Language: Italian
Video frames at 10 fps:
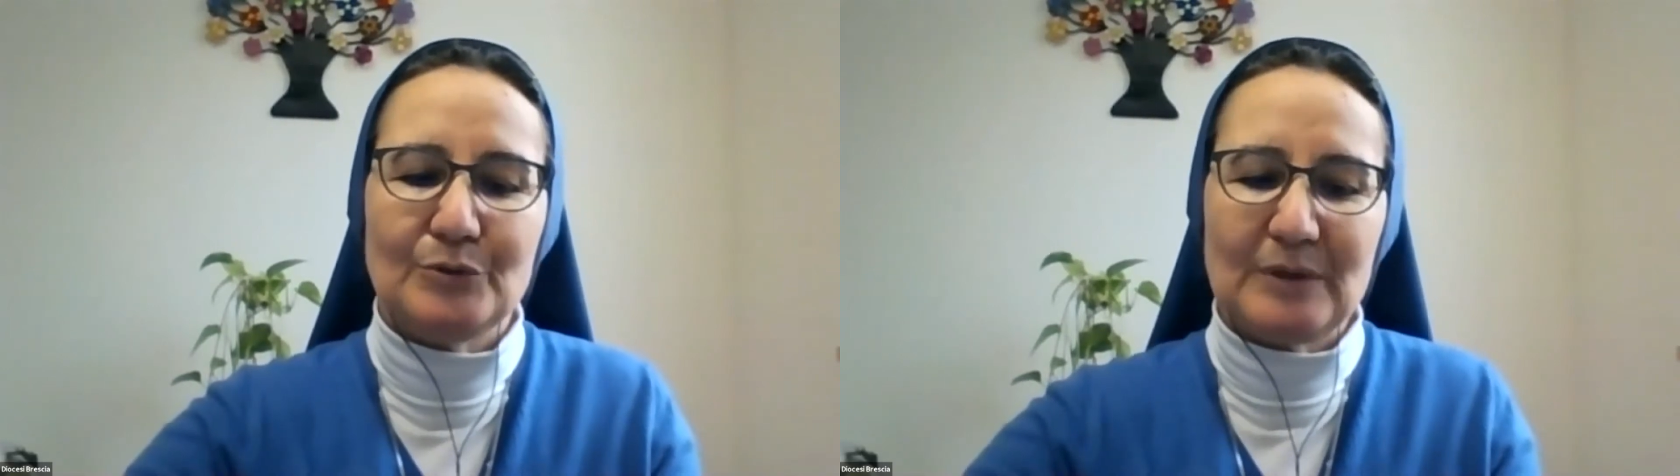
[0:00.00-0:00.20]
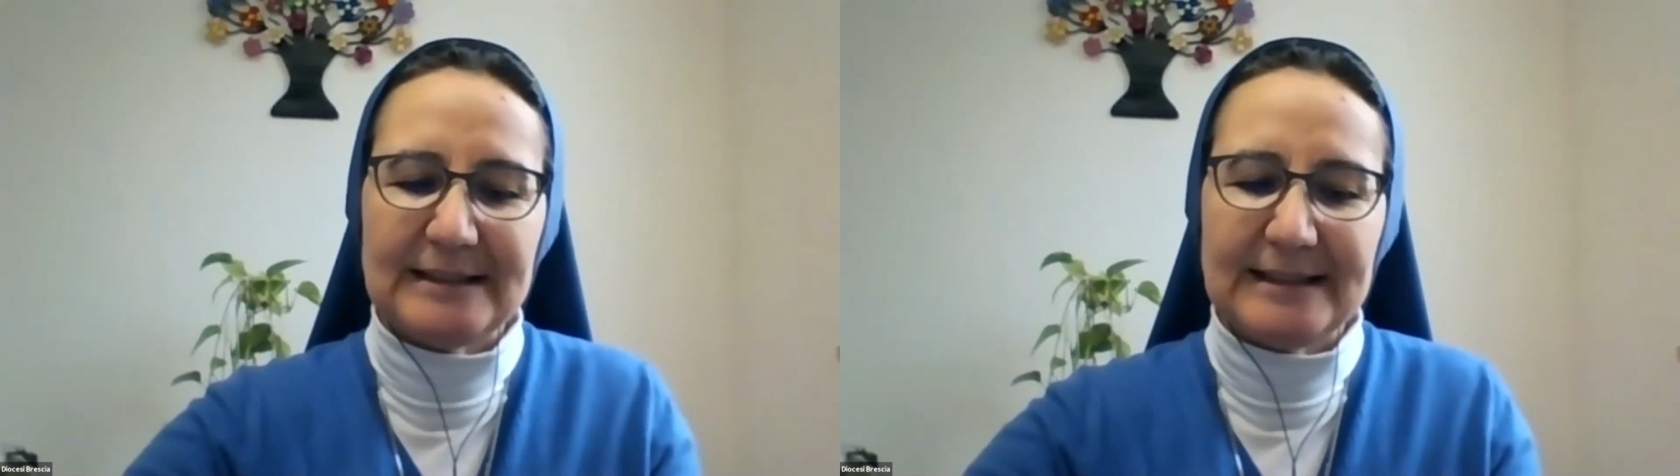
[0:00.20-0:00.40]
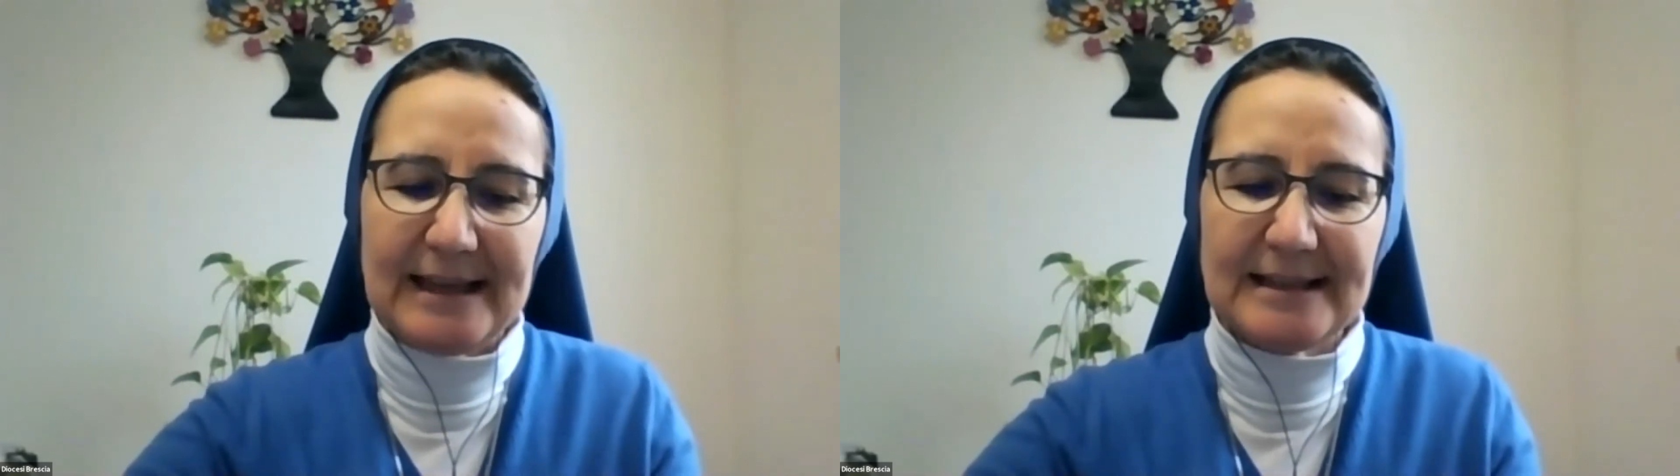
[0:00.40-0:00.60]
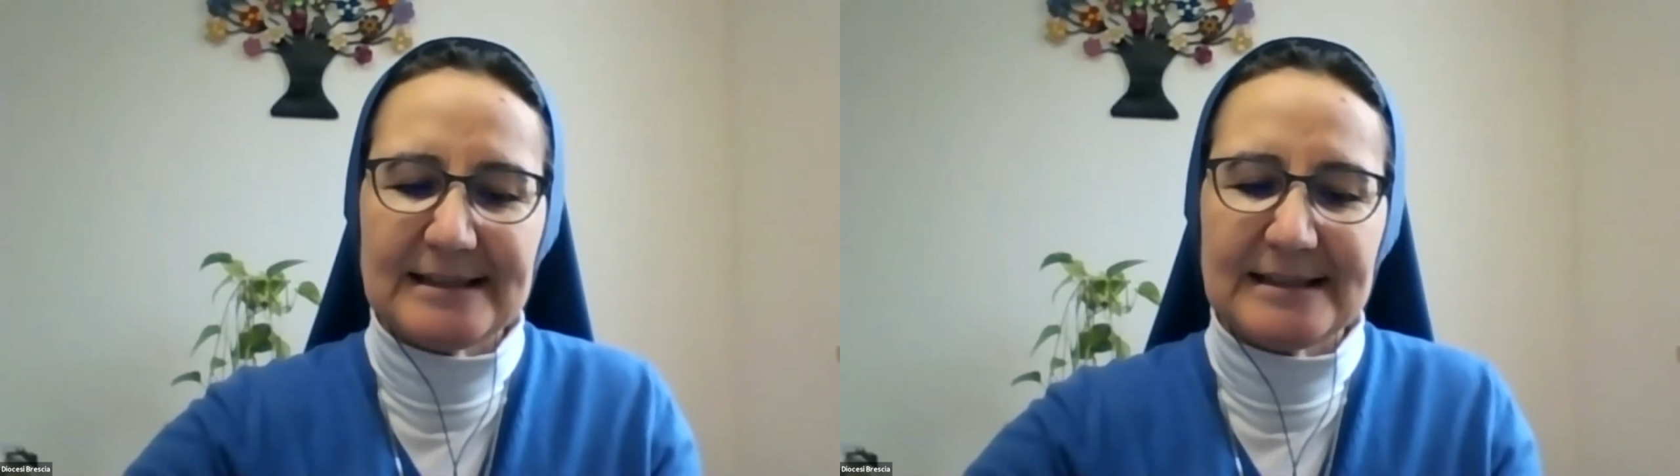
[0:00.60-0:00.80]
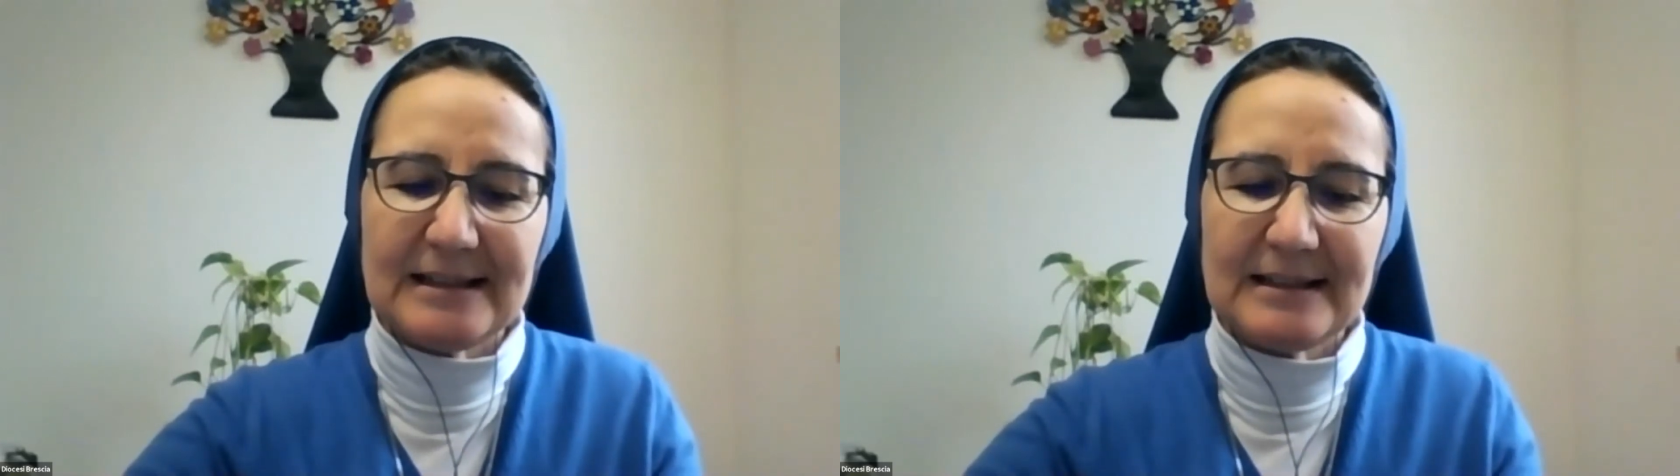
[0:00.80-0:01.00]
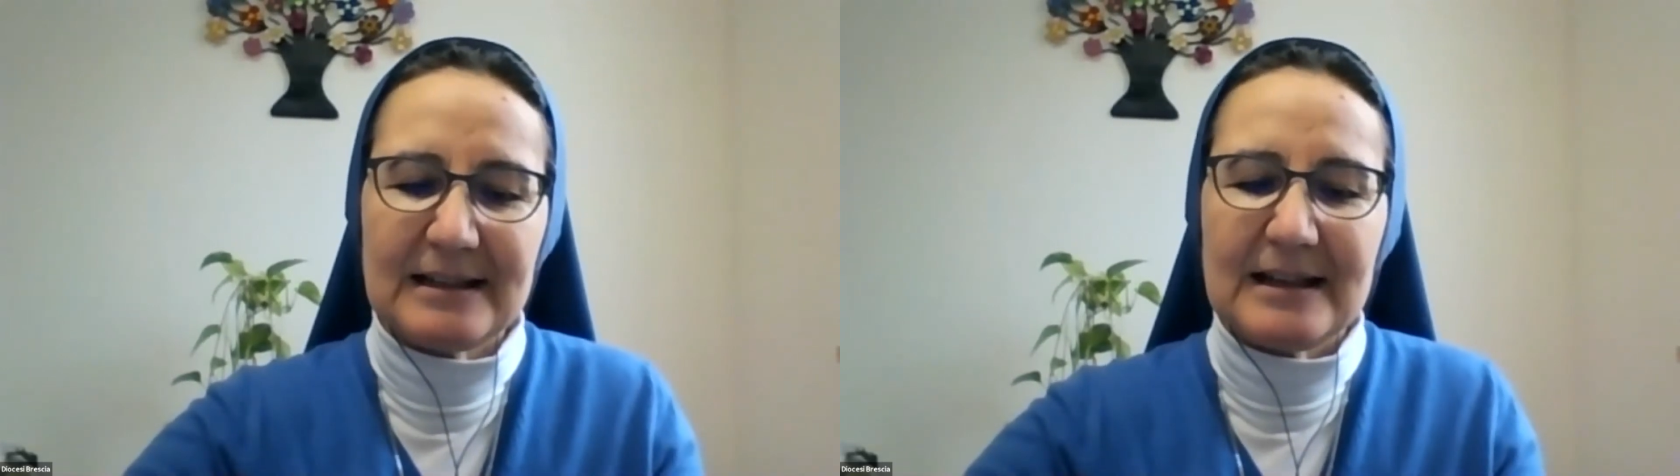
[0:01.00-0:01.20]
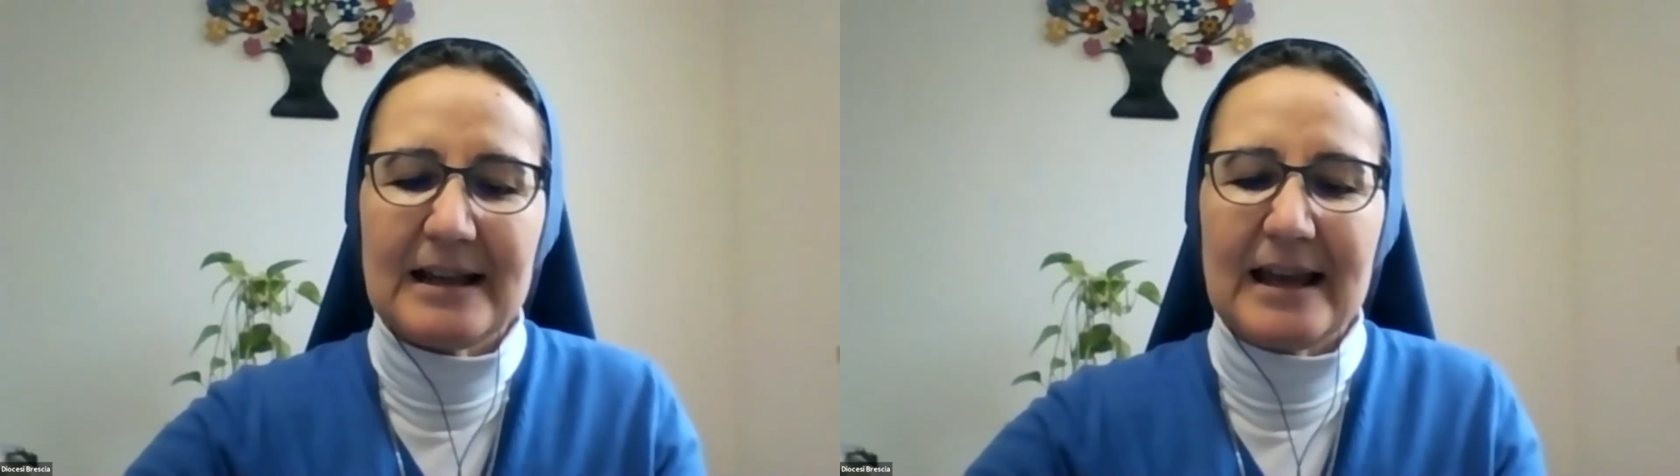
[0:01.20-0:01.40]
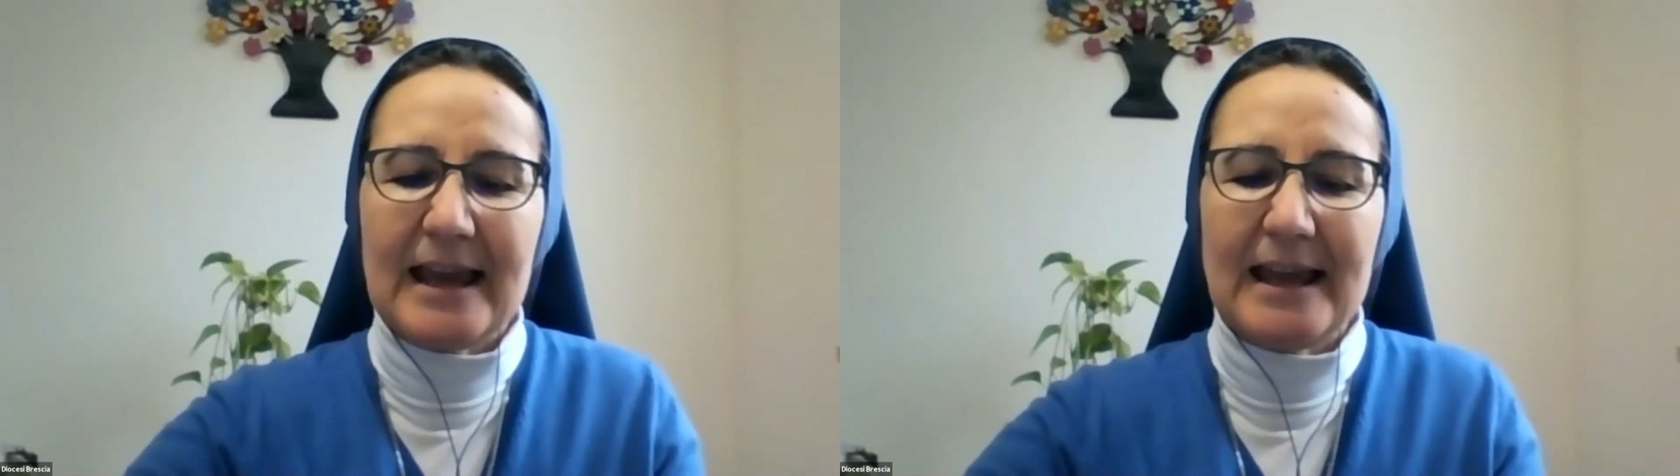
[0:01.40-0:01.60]
si è tenuto un incontro
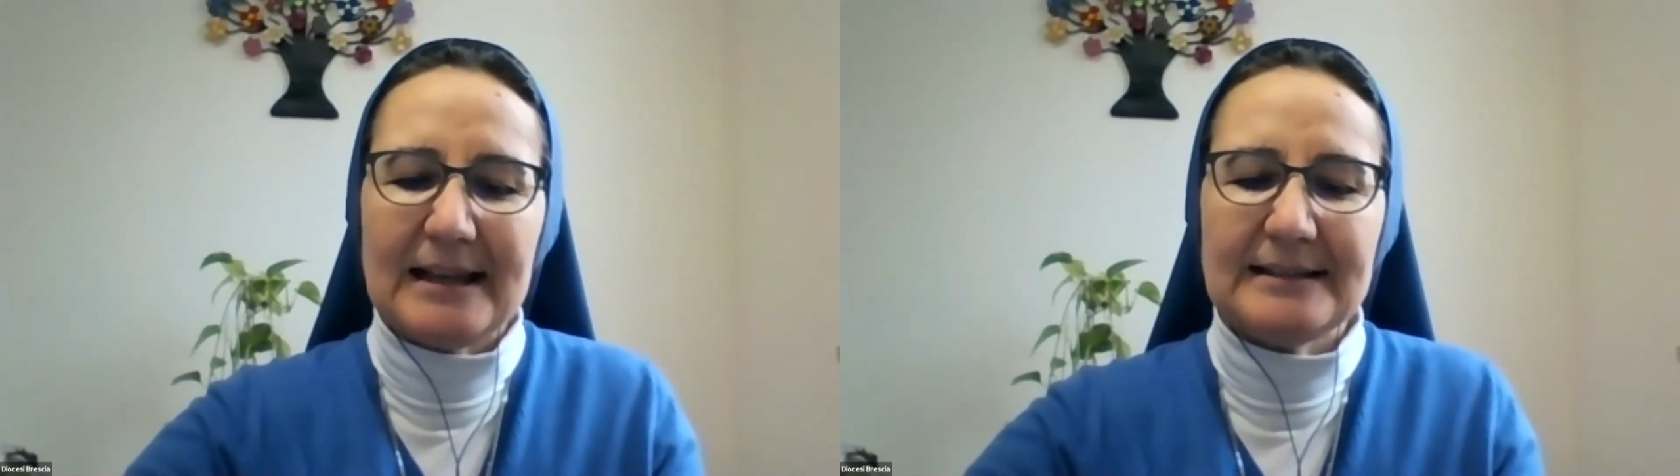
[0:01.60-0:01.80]
all'interno